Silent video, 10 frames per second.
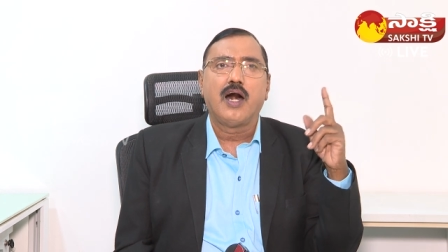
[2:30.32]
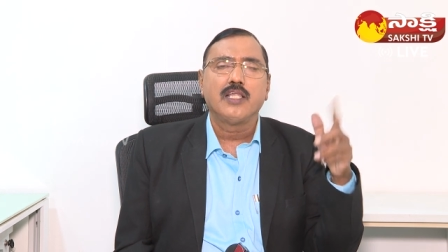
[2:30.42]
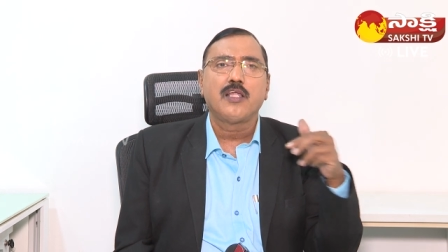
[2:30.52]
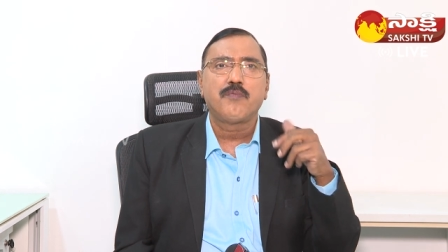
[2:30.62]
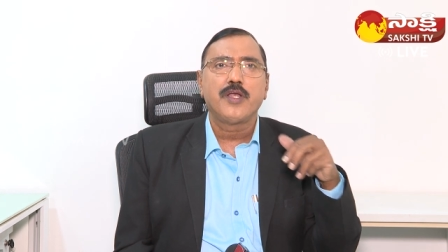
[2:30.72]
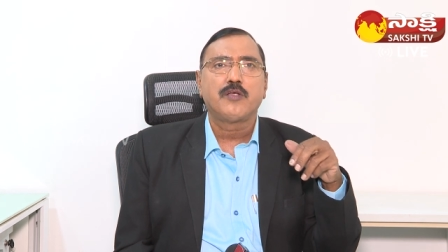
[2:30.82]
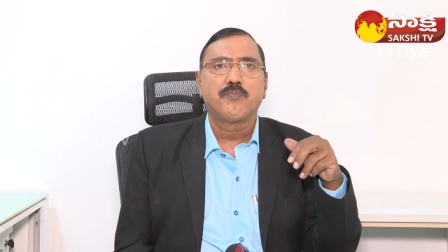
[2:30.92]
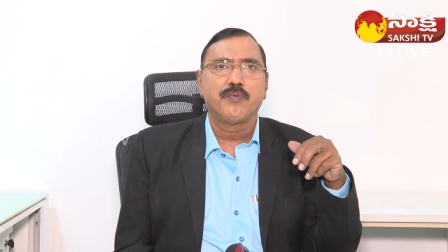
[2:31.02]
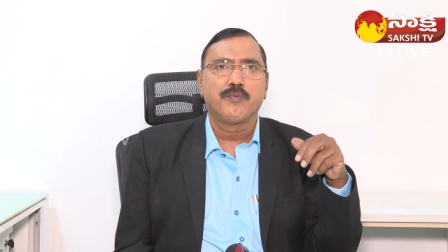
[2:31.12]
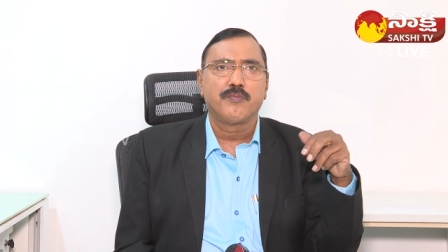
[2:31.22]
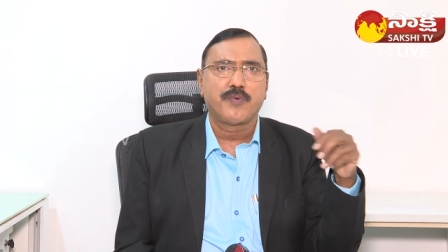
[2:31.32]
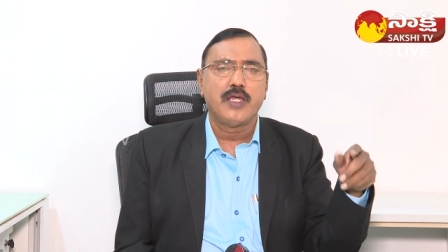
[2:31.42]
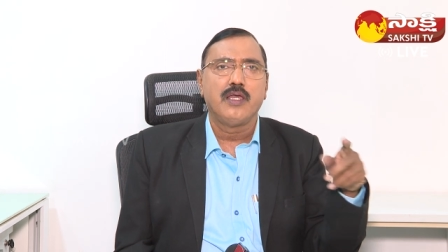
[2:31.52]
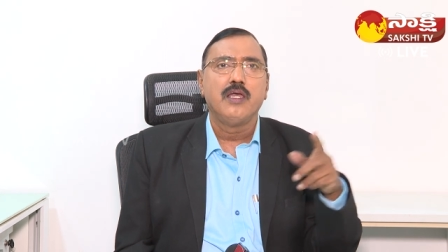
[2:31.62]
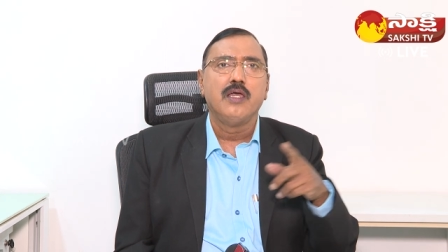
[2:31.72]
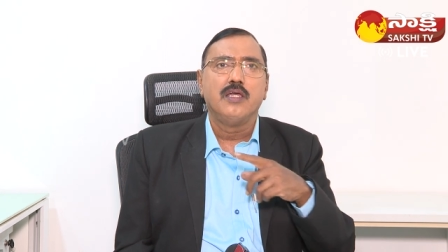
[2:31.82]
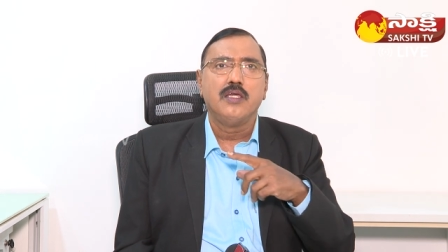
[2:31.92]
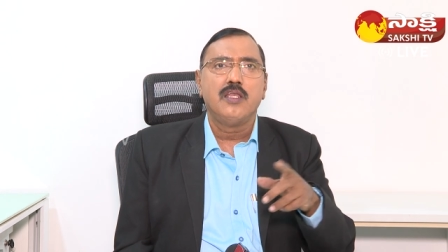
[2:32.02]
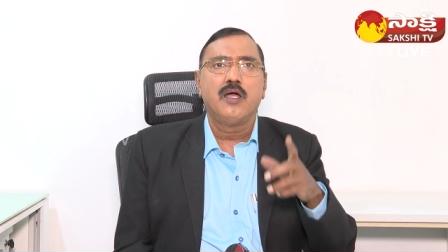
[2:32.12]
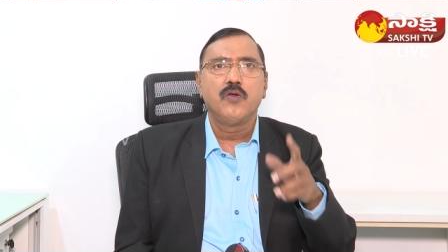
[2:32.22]
ఆంధ్రప్రదేశ్పై
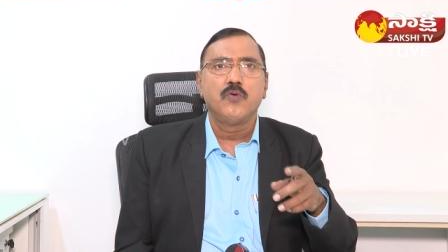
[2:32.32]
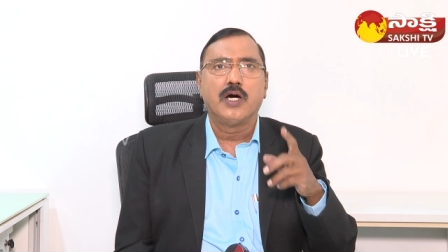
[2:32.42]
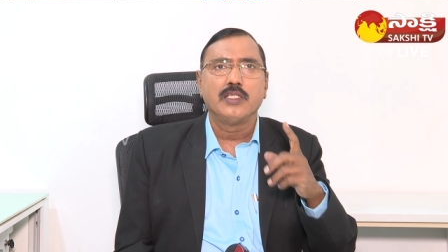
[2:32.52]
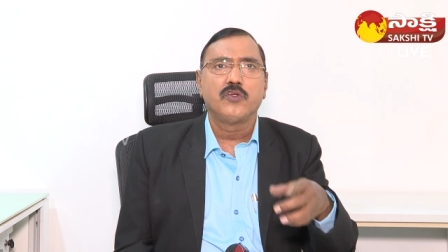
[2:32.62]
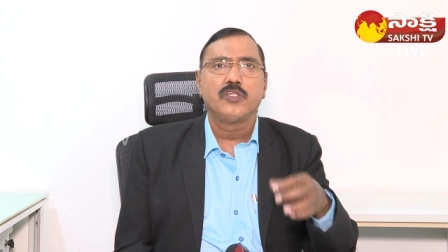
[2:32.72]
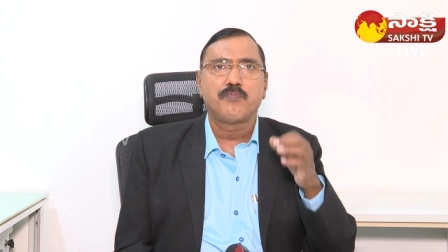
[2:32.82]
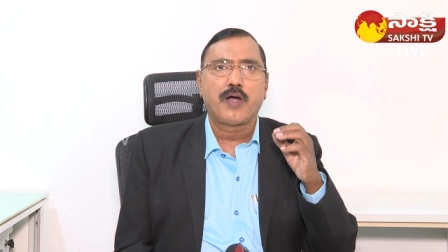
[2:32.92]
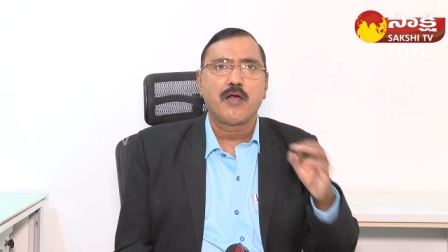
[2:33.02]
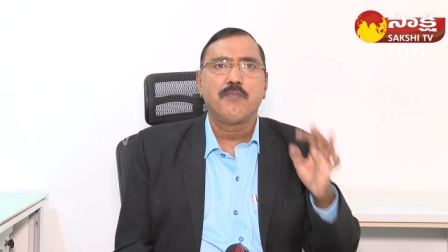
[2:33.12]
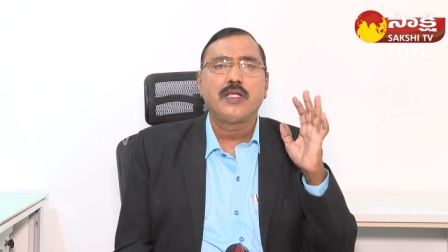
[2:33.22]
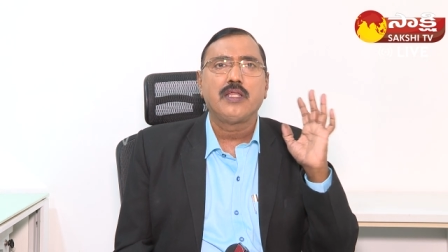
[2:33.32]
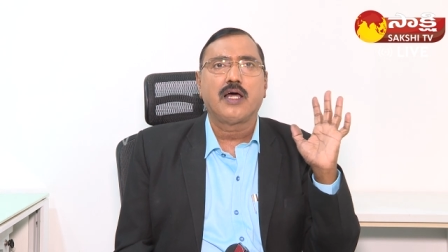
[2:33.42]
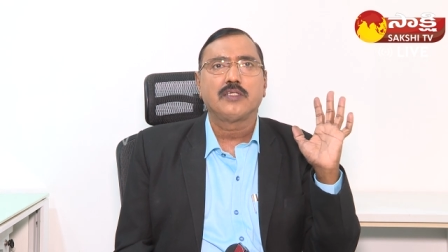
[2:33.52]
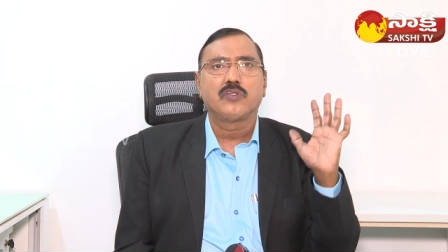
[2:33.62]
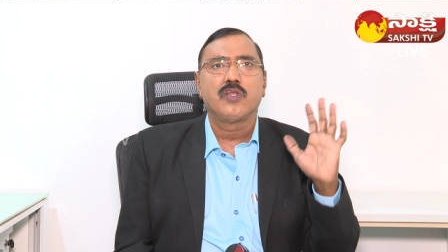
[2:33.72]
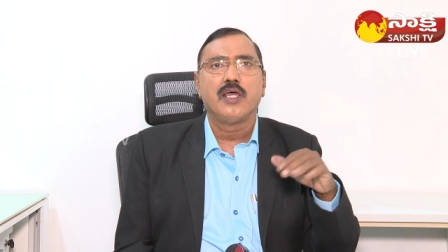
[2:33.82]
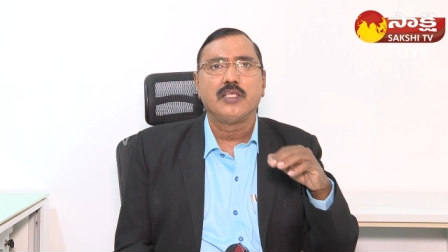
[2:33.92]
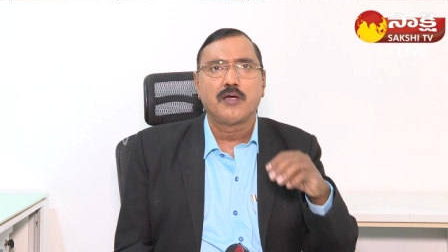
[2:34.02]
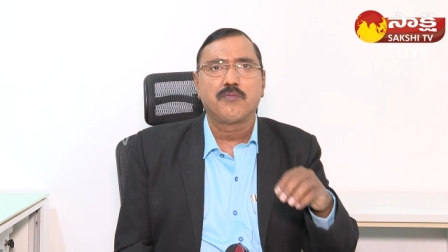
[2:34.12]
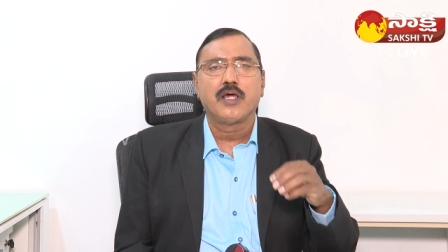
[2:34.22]
ఈనాడు ఆంధ్రజ్యోతి పగబట్టి రాస్తున్నాయని
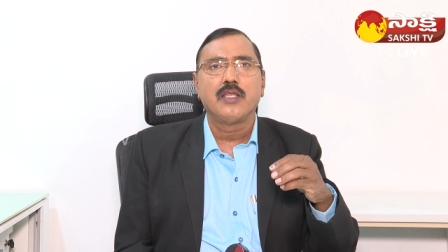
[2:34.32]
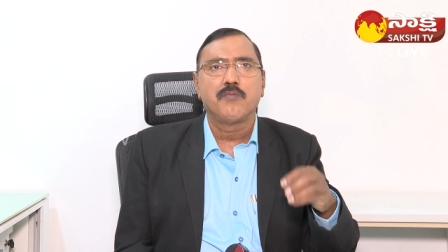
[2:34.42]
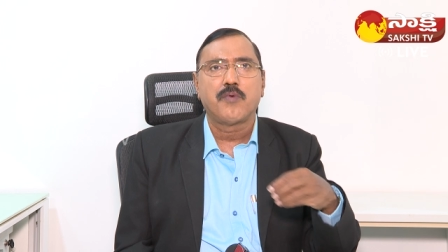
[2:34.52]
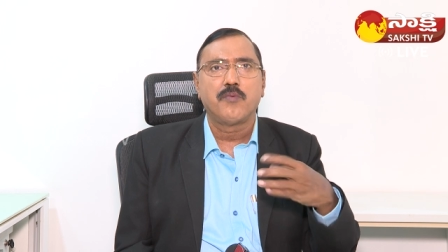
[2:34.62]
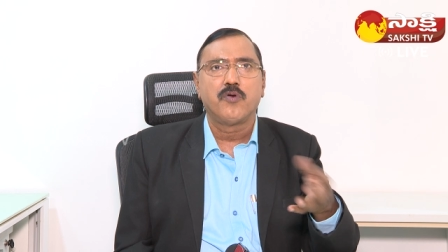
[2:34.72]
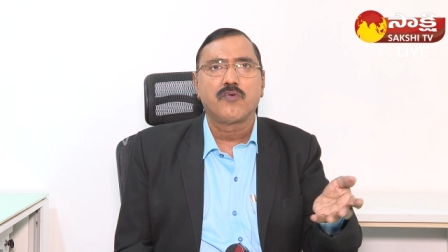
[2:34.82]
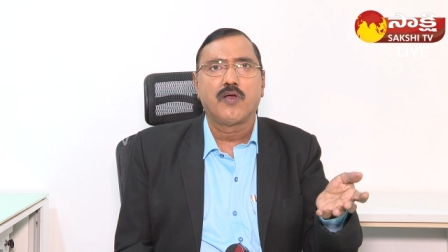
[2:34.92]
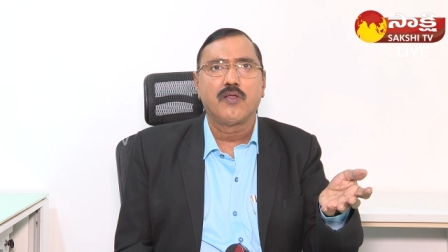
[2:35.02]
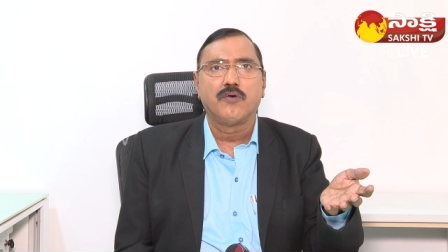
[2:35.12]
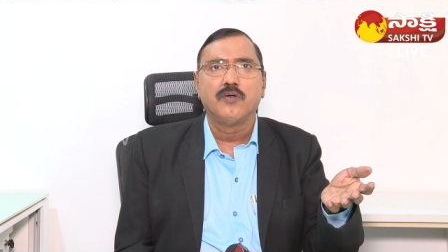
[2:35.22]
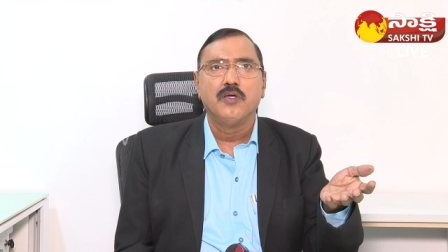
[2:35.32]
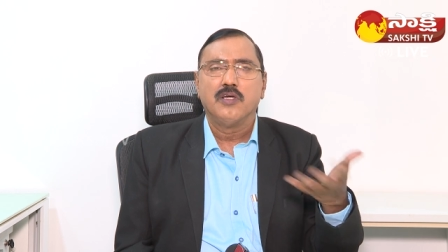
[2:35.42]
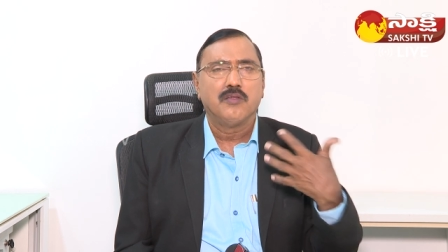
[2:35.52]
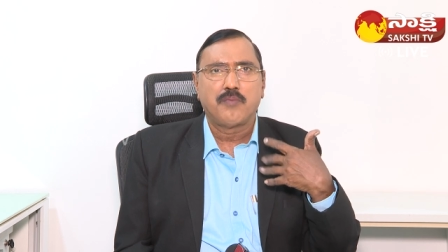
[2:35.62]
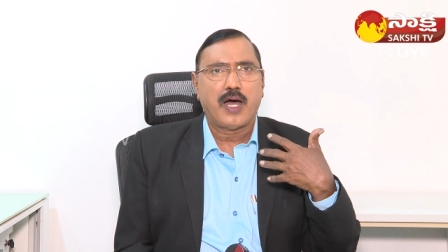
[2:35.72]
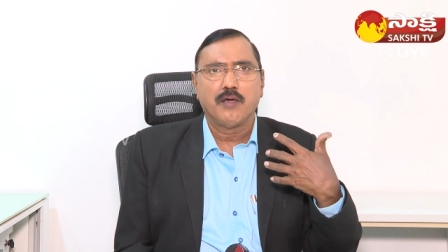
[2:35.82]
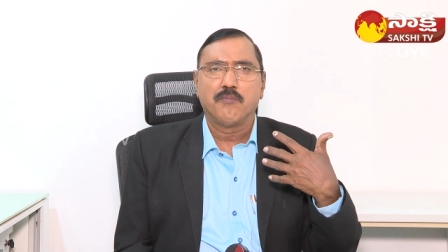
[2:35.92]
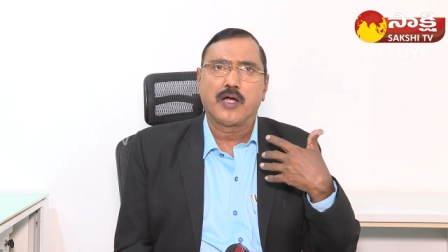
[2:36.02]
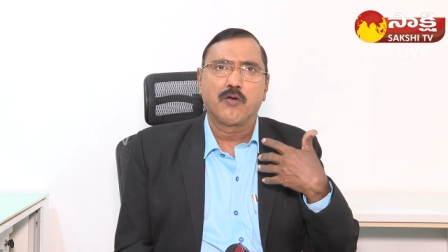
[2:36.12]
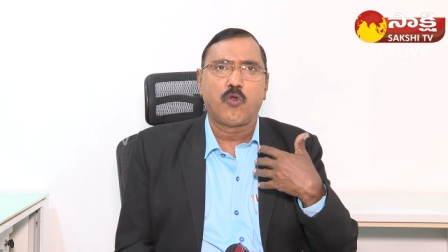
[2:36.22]
చెప్పడానికి మాబోటి వాళ్ళం బా
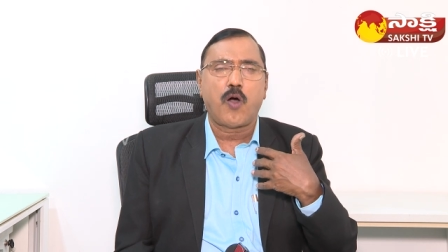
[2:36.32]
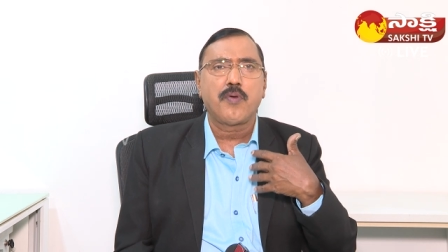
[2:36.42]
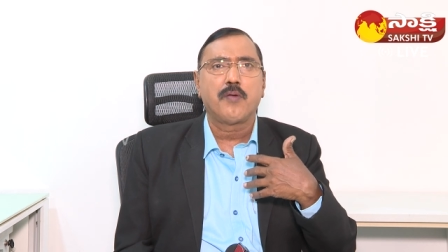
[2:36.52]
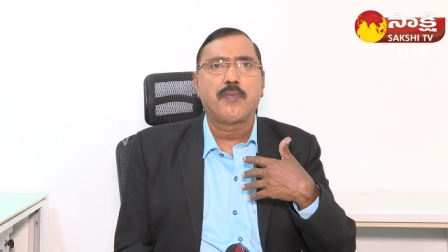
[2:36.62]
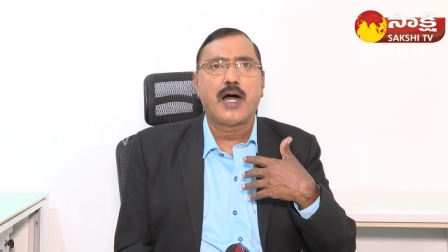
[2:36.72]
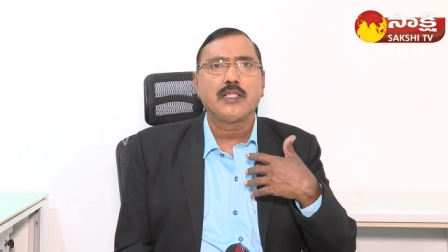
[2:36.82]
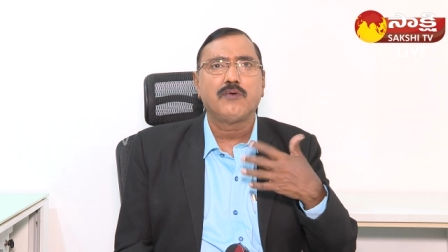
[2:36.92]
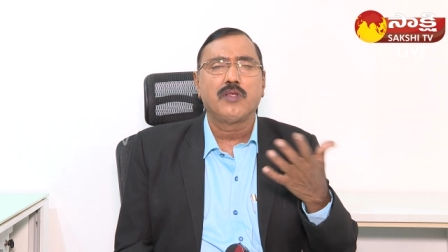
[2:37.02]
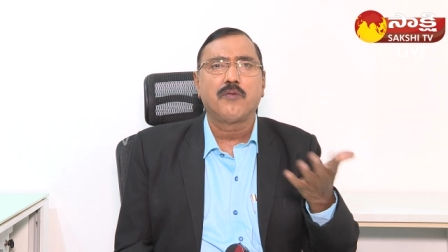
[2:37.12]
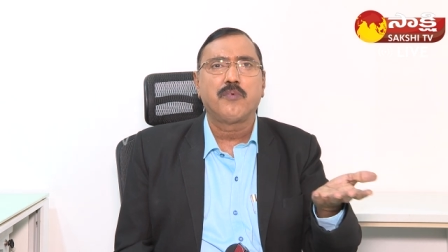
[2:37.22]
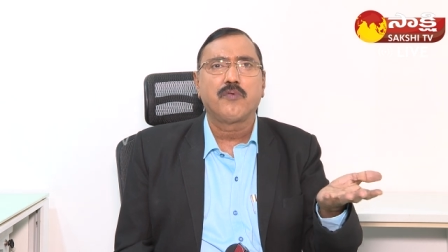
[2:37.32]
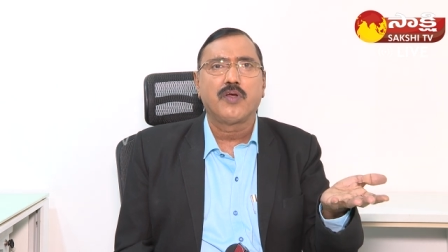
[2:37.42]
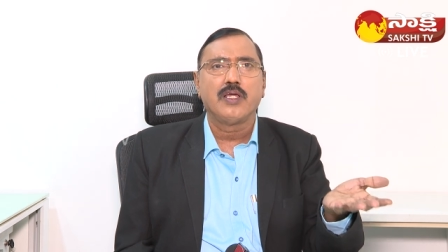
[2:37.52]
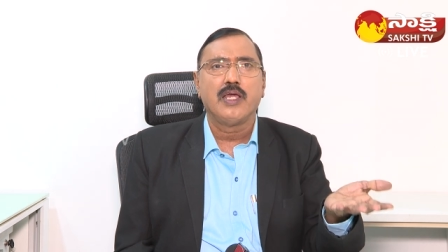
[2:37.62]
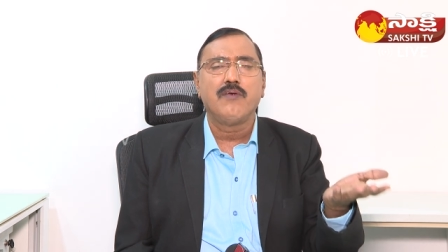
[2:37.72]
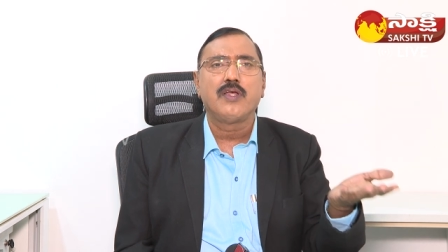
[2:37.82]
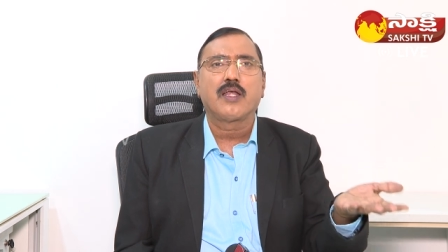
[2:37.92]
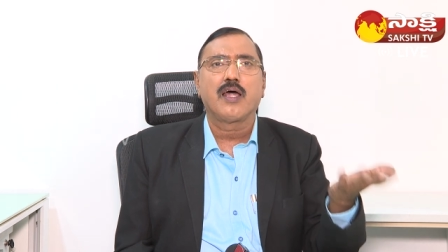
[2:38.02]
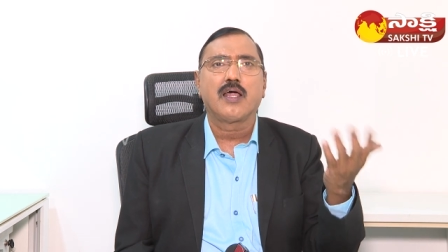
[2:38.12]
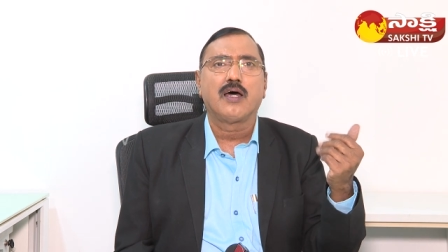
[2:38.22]
మాకు లోపల బాధ ఉన్నప్పుడు కూడా ఏమిటి
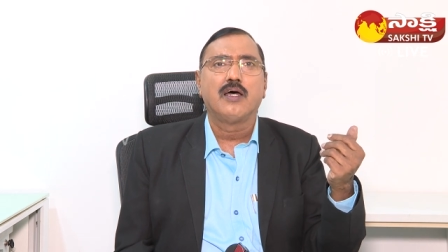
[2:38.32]
ఇట్లా